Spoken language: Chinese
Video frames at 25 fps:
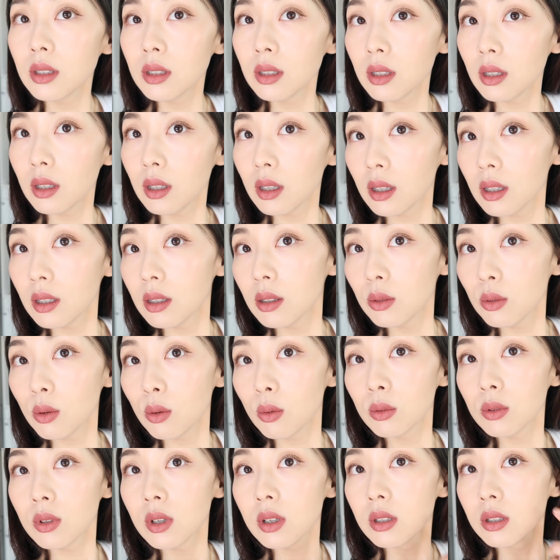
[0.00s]
今天
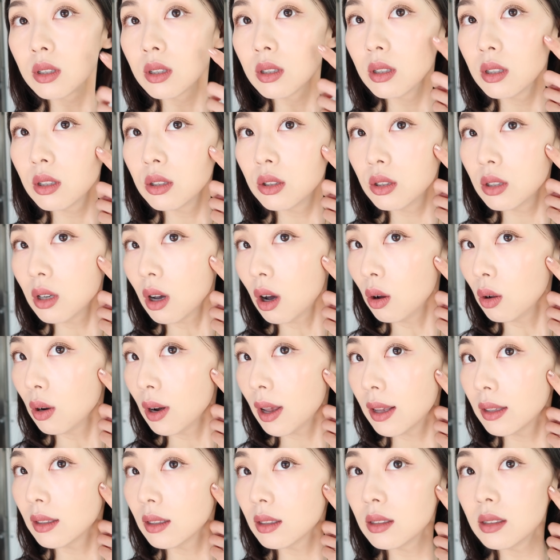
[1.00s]
用的是娇
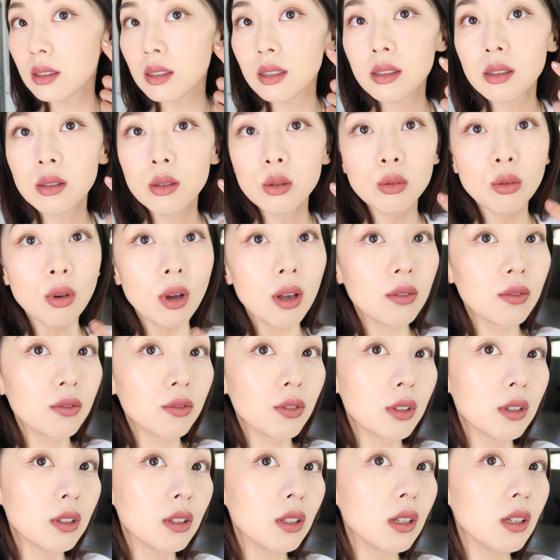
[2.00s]
兰的金钻
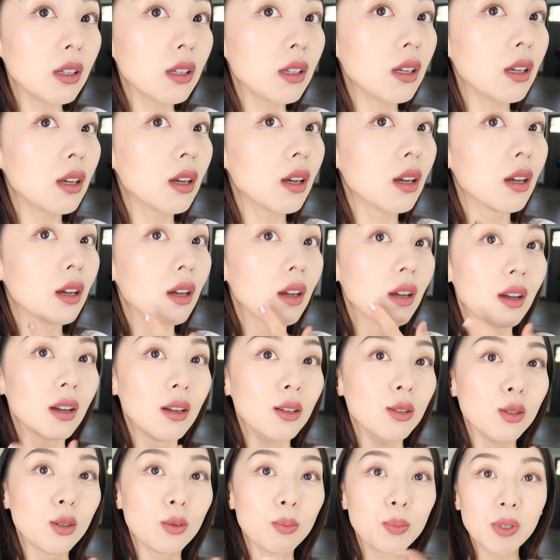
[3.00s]
粉底液，
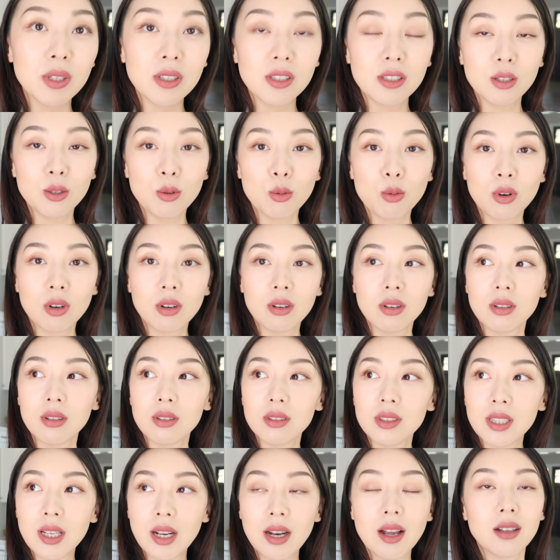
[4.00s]
就比起
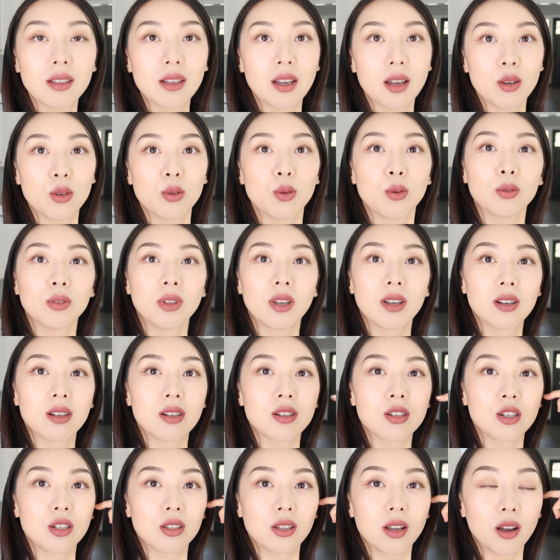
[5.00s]
我前两天用那个
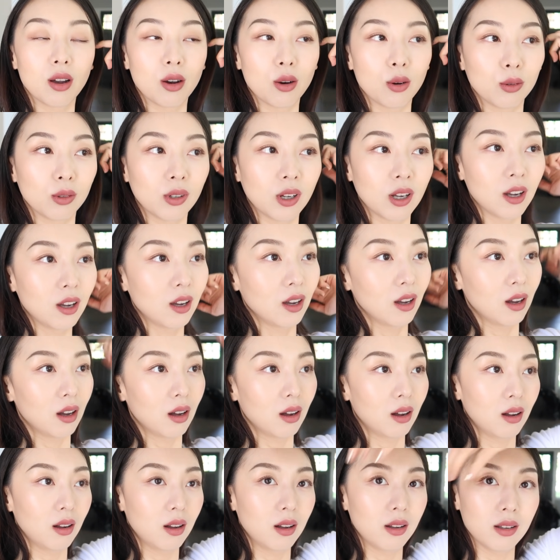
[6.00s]
c h a n e l
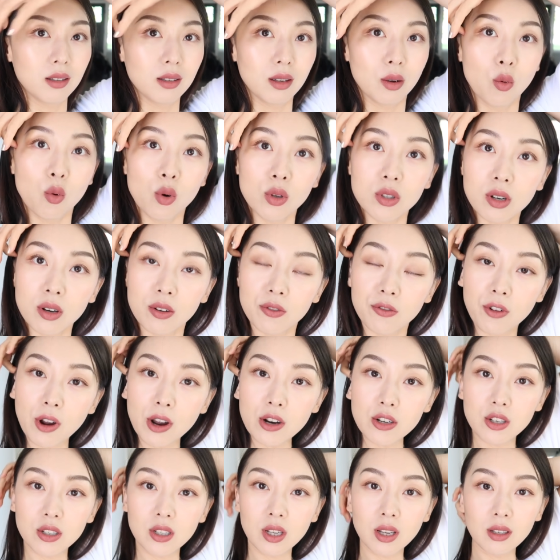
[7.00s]
呃，Water
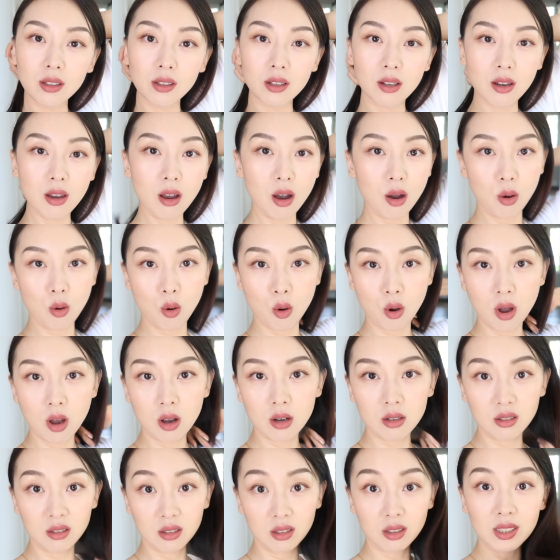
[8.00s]
Fresh Tint 要
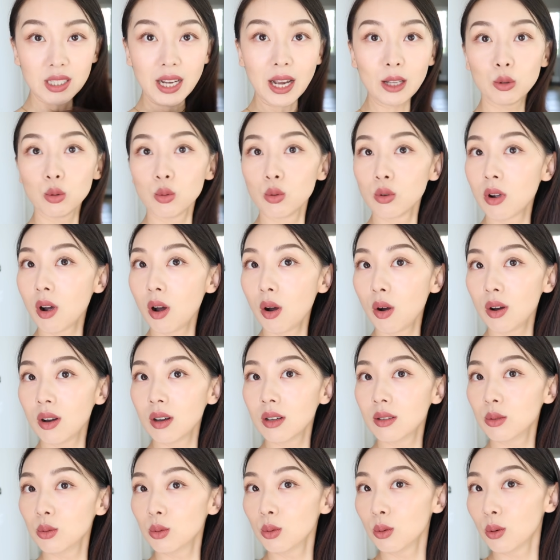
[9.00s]
遮瑕度高
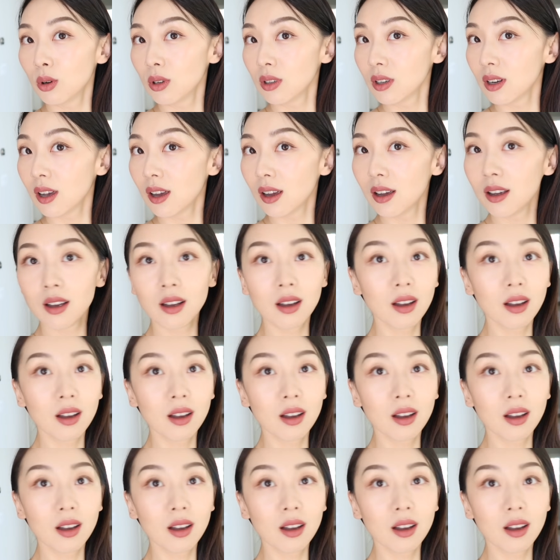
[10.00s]
很多。你看，